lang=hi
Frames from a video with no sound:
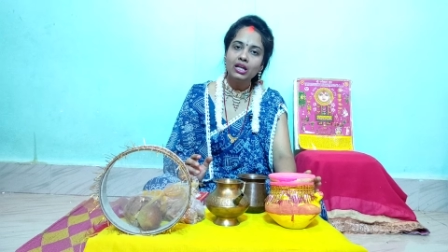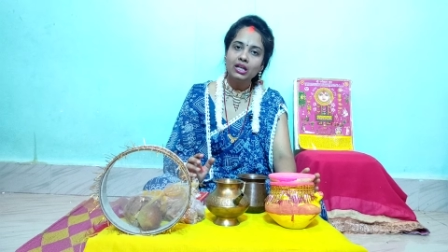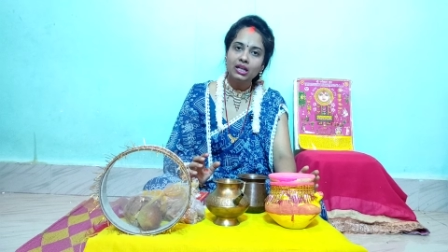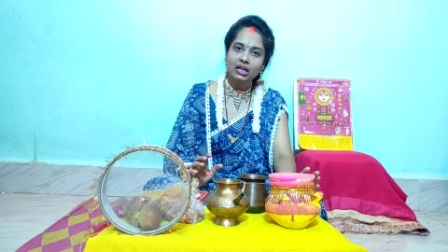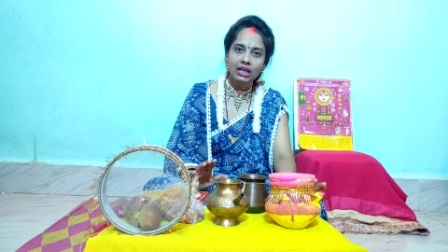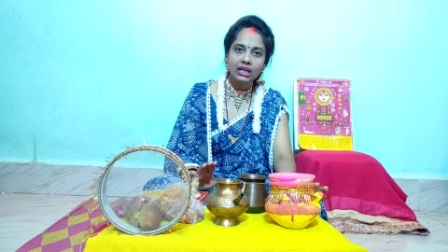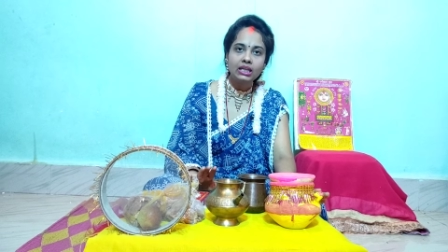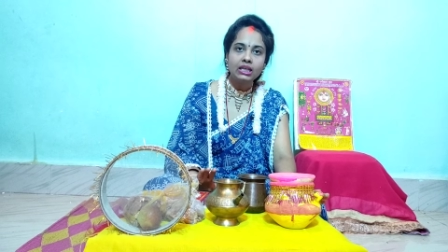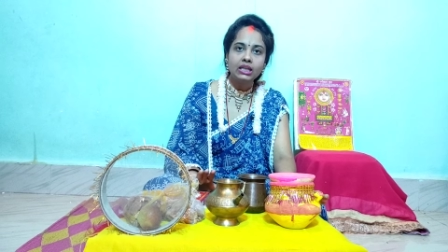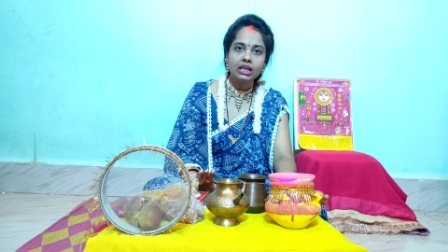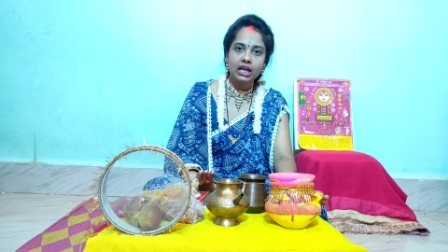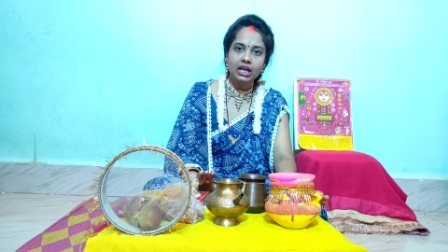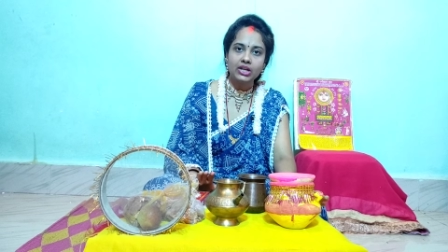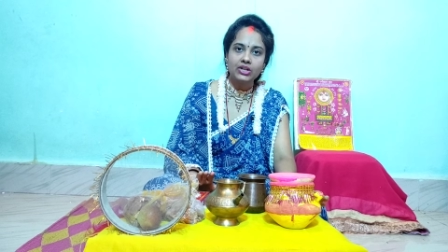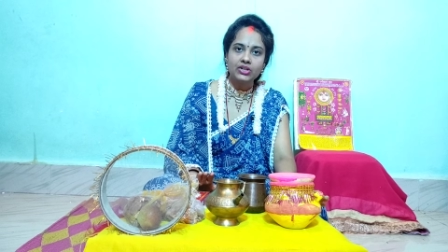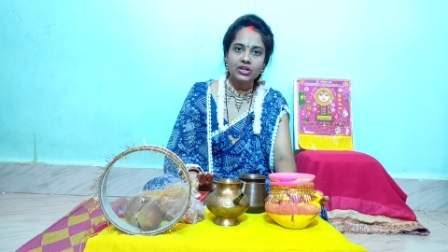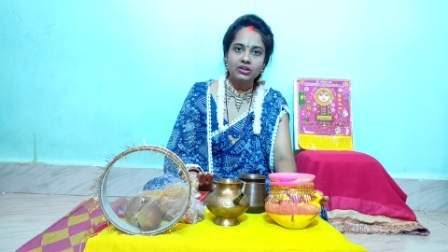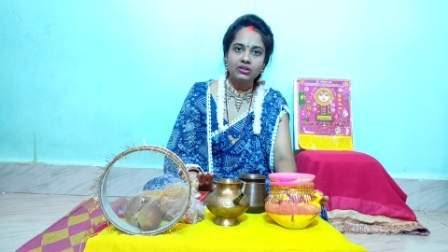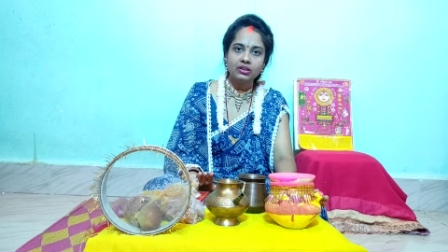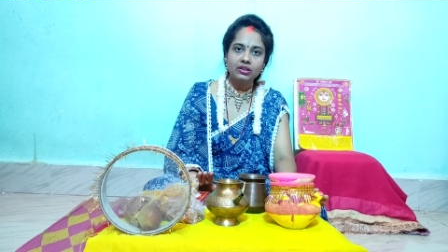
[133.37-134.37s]
नहीं लाए
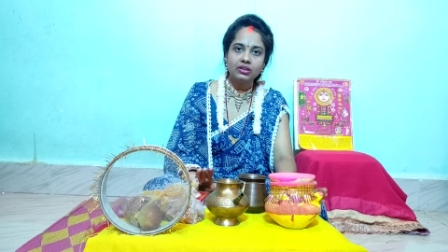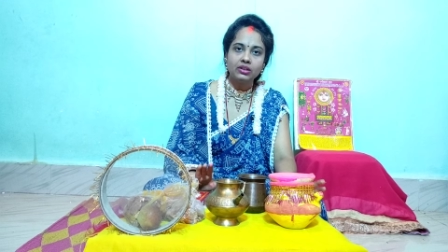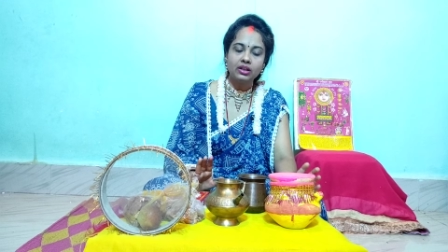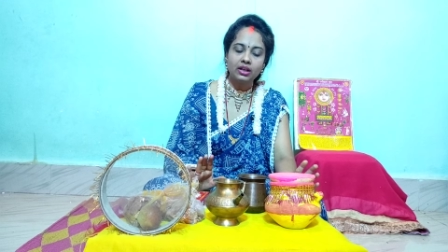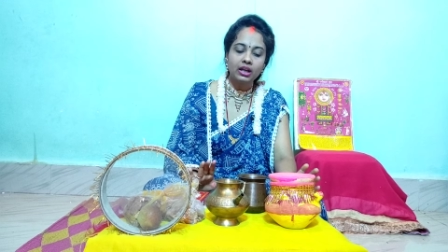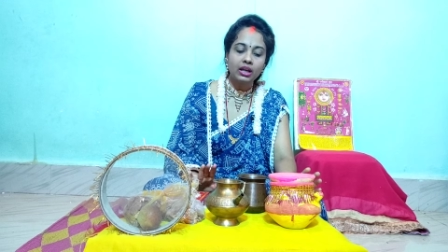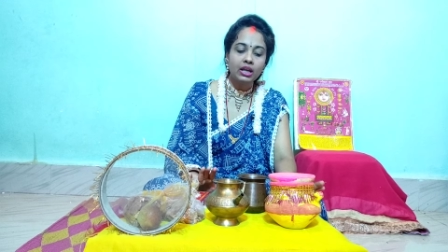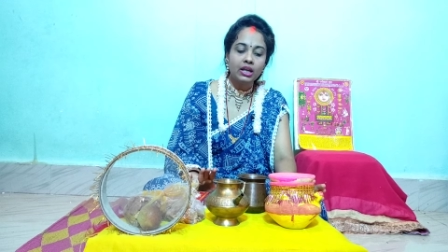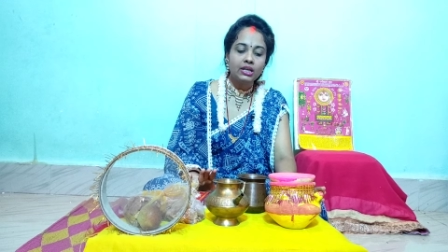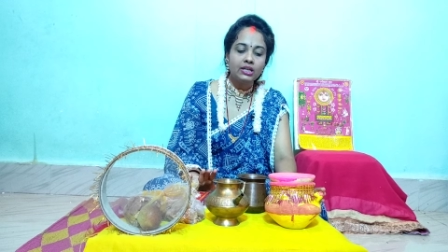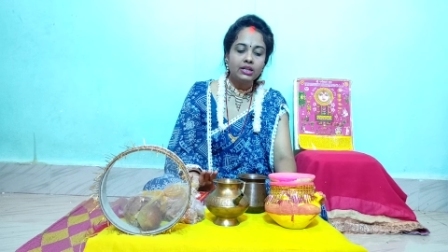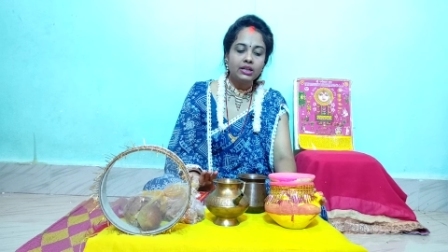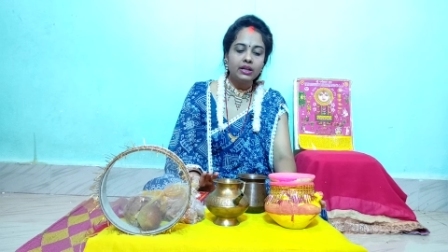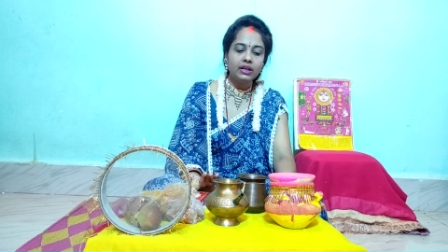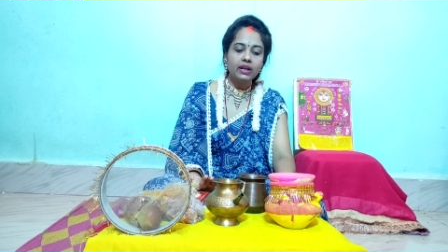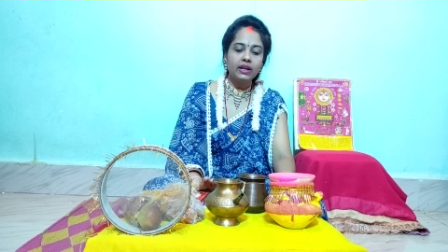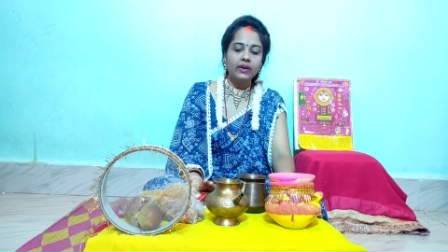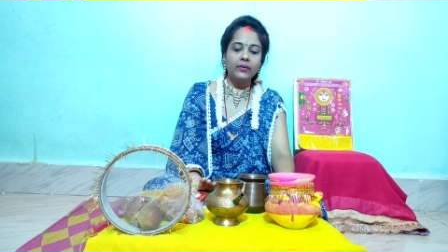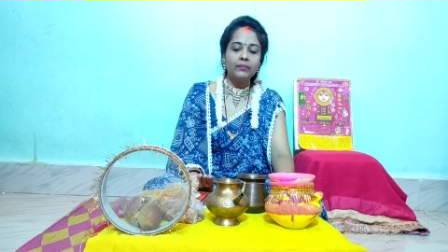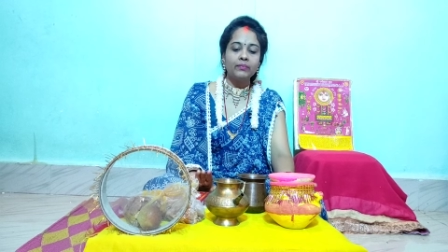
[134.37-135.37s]
जाते हैं
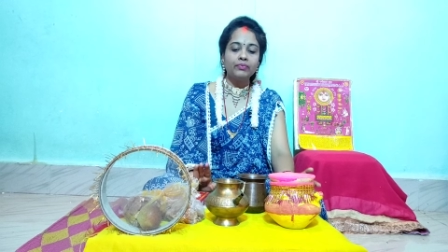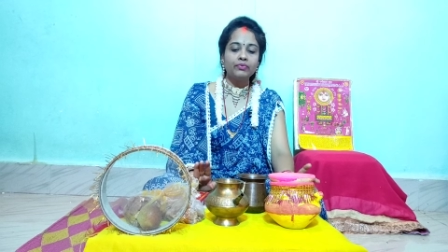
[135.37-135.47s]
ठीक है